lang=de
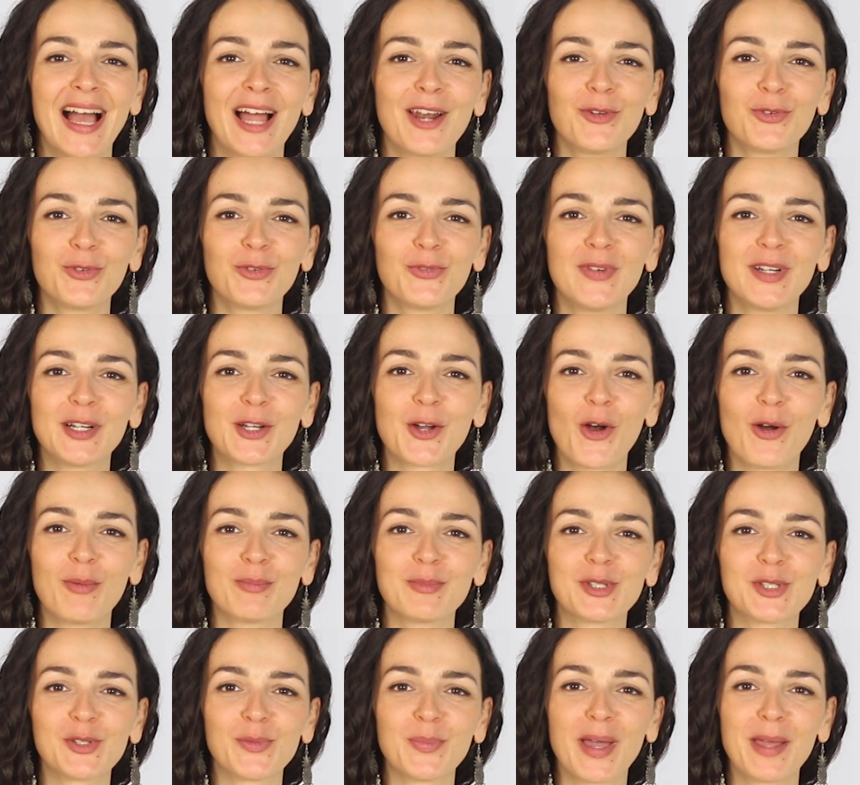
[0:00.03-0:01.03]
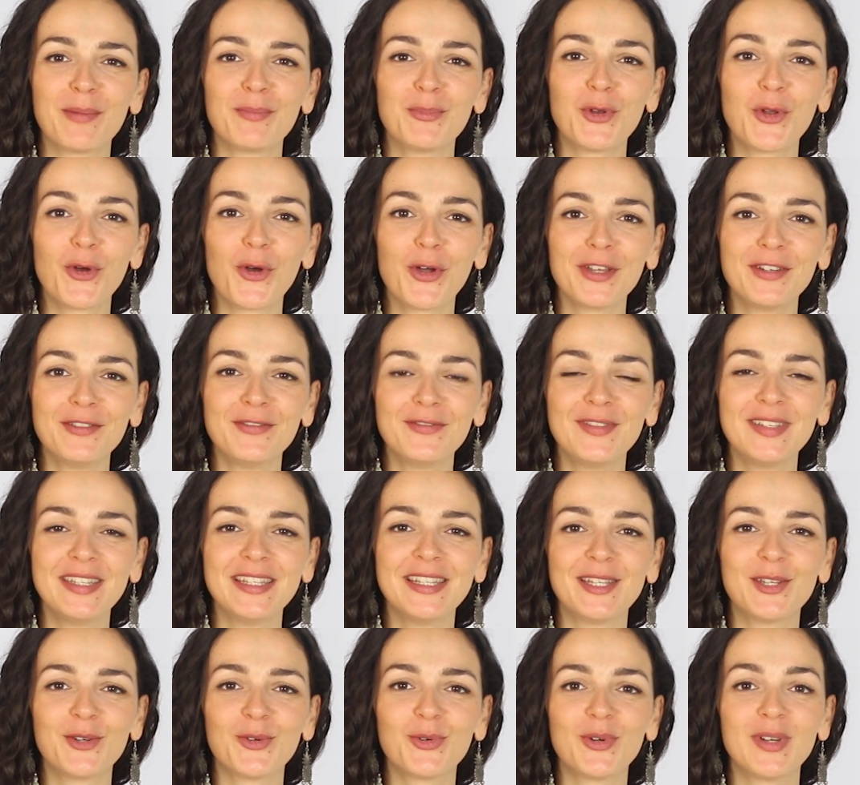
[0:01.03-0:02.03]
Hallo und willkommen zu meinem neuen
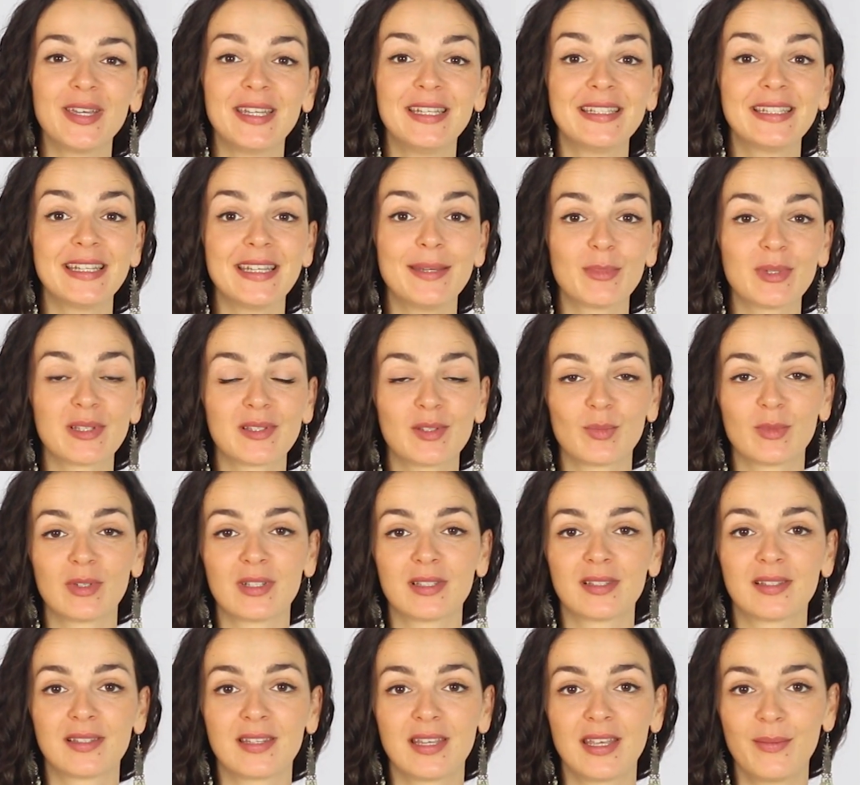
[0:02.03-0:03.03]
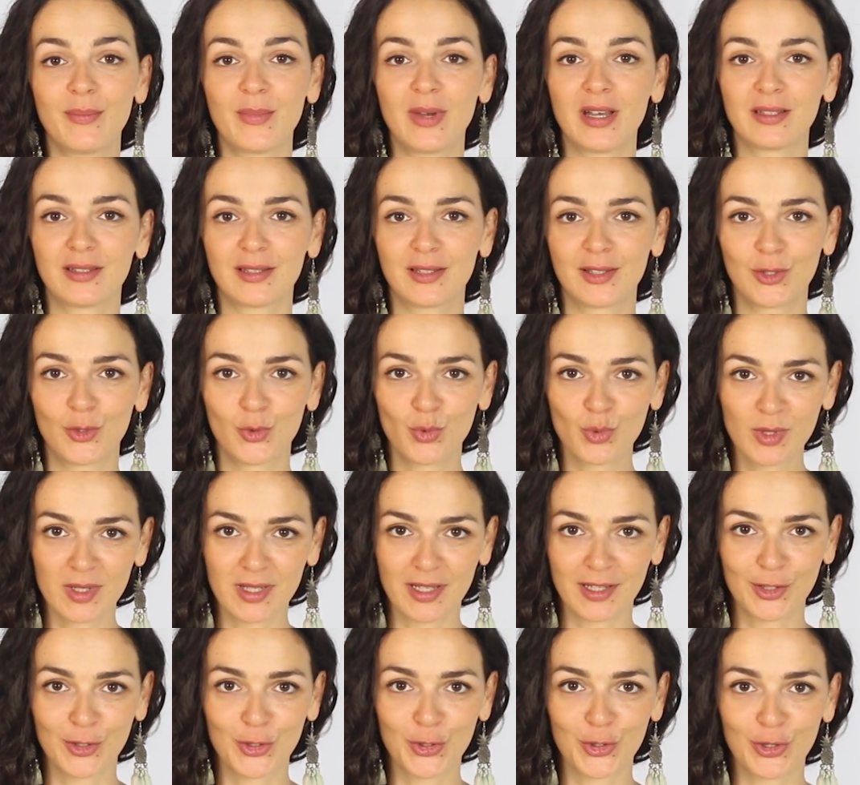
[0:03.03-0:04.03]
Video, in dem es um das Thema
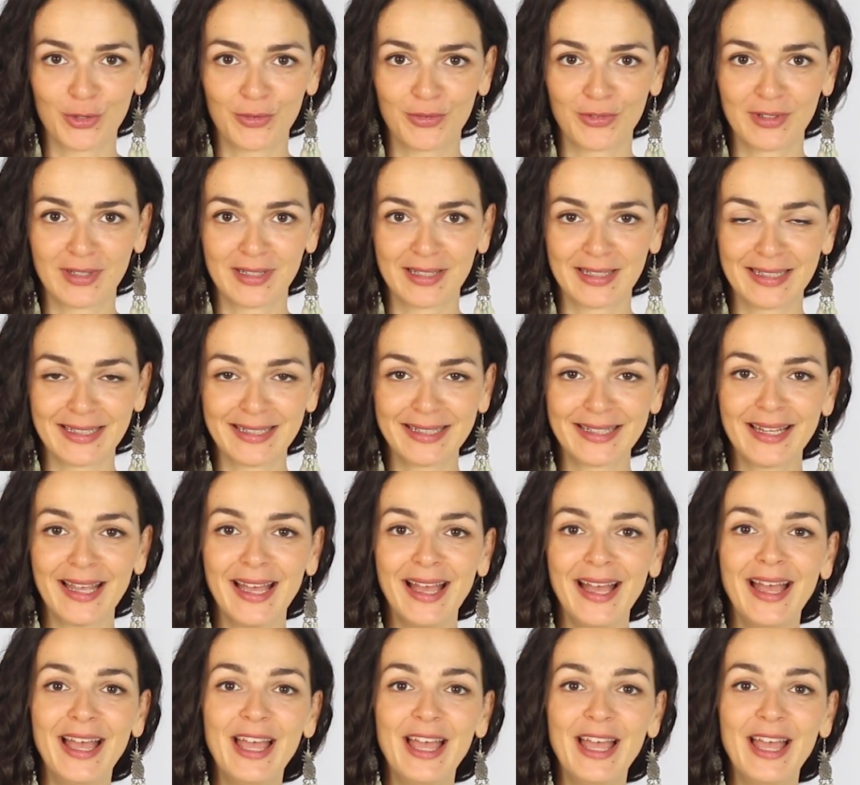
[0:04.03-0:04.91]
Zusatzstoffe geht.